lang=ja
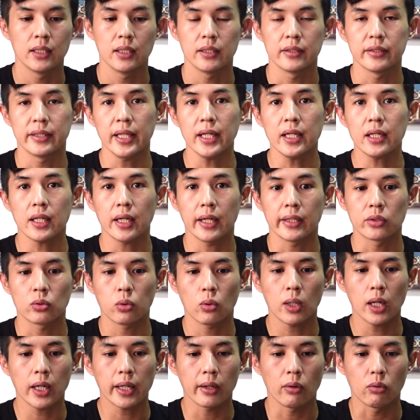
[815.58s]
でっかい
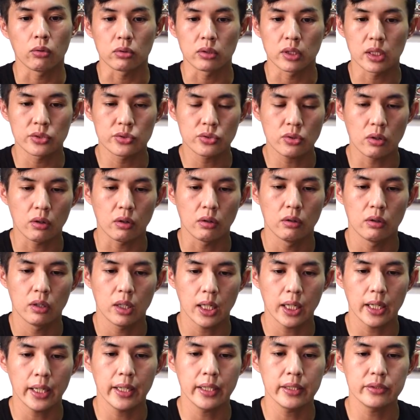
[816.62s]
トカゲおるでしょ。
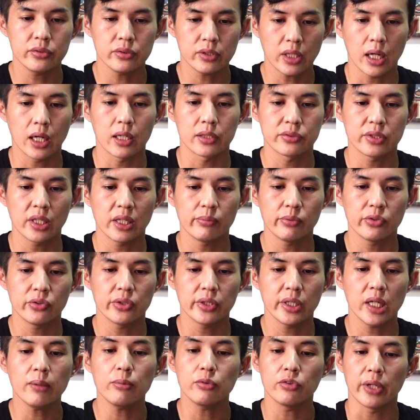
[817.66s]
あいつが
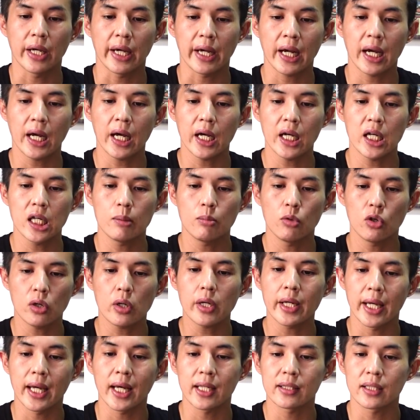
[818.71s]
セブンイレブンへ買い
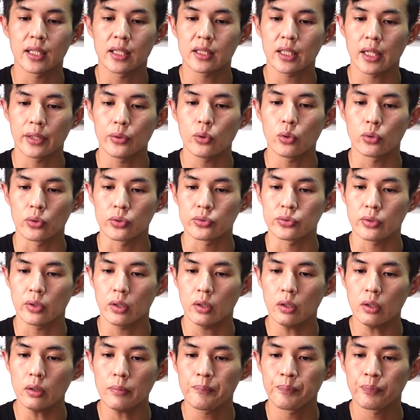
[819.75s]
物へやってきたようとす
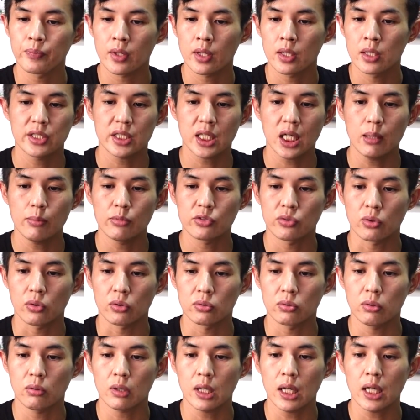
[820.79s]
よ。しかもその
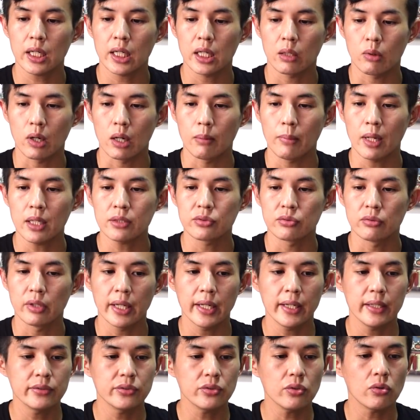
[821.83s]
トカゲはまず
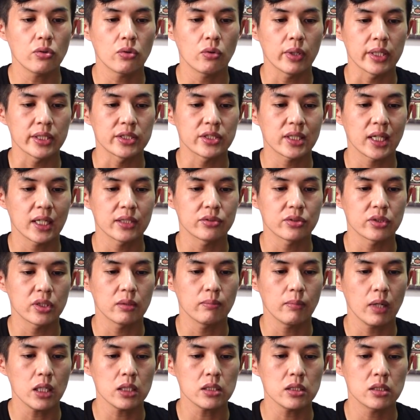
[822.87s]
冷蔵庫へ近づ
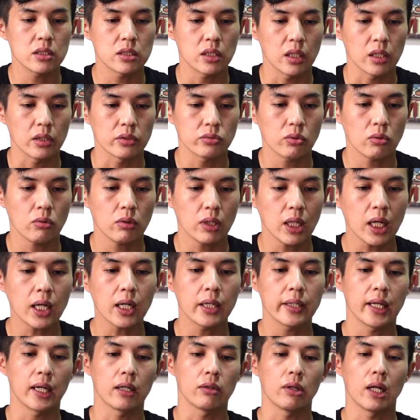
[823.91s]
きまして、その
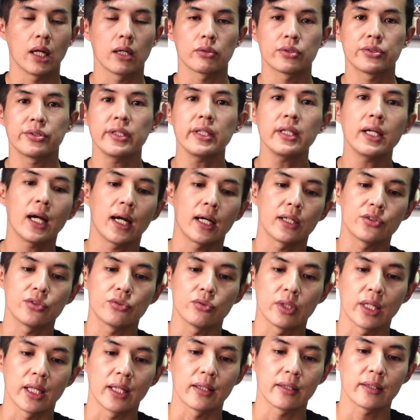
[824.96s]
中にあるあの
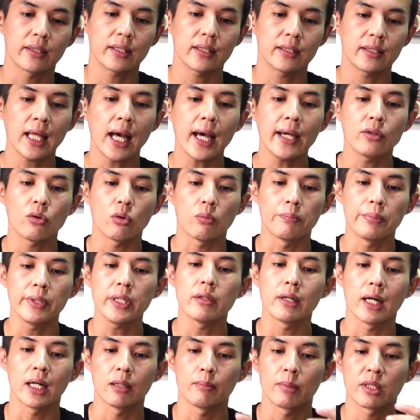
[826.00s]
シンハーチュウへ、タイの
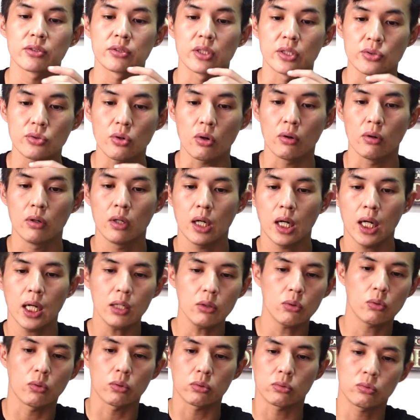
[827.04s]
ビールありますでしょう。あ
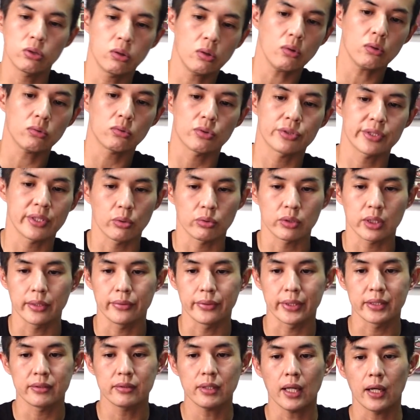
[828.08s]
れをこう取ろうとしておったわ
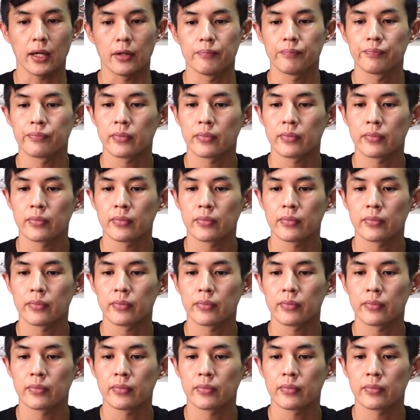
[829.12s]
けですね。